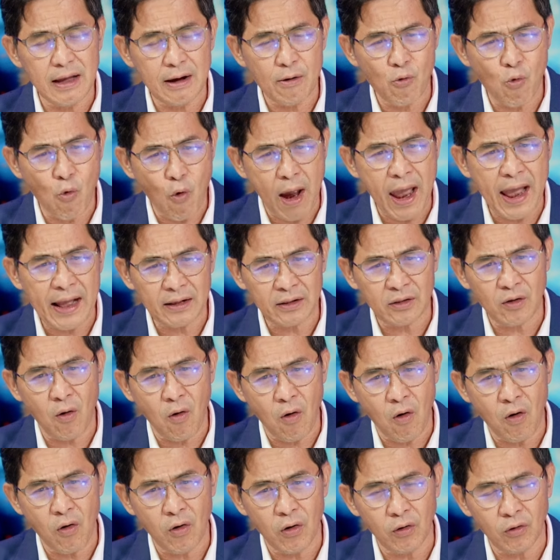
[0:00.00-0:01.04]
là hoàn
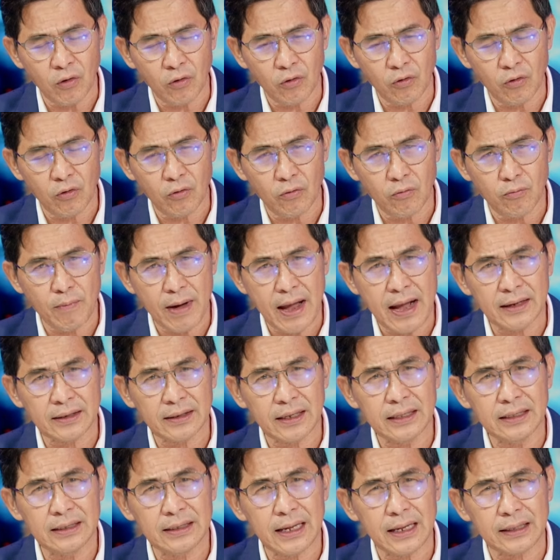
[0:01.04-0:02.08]
toàn mang
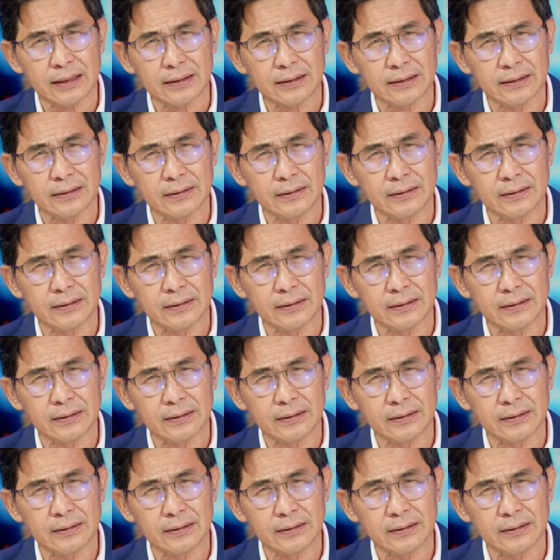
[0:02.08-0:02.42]
tính chất